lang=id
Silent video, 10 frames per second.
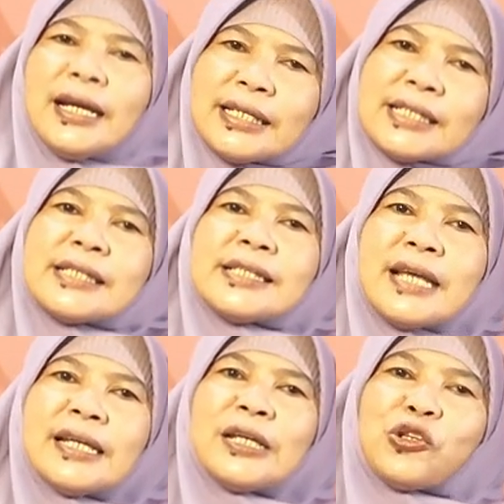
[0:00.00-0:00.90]
hadis
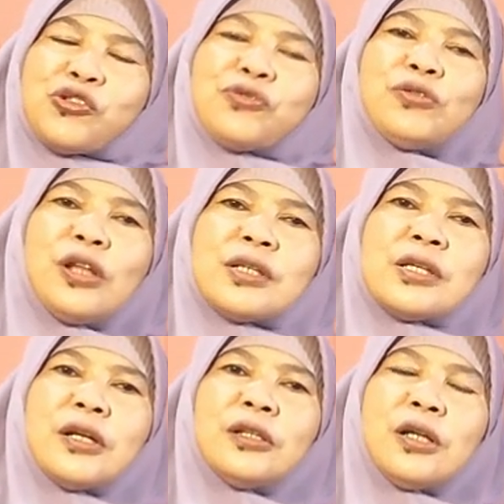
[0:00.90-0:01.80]
dari Rasulullah
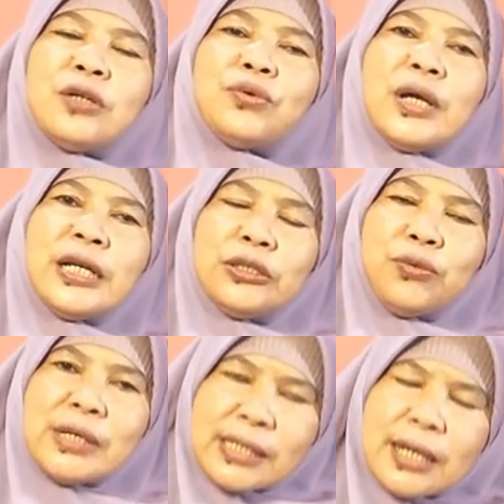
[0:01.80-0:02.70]
Sallallahu
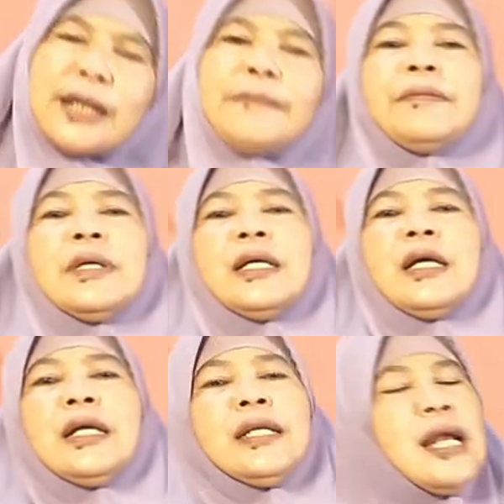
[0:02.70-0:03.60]
Alaihi Wasallam
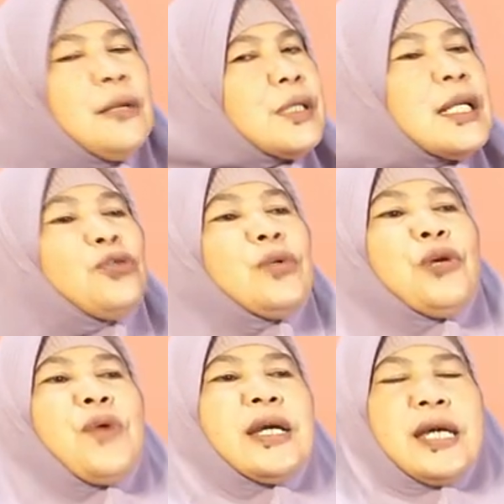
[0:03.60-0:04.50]
dalam satu
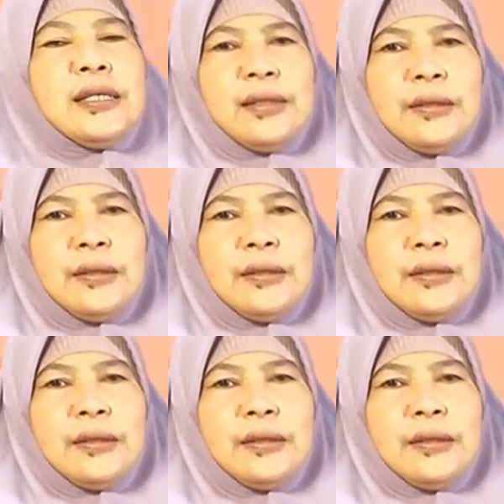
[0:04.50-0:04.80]
riwayat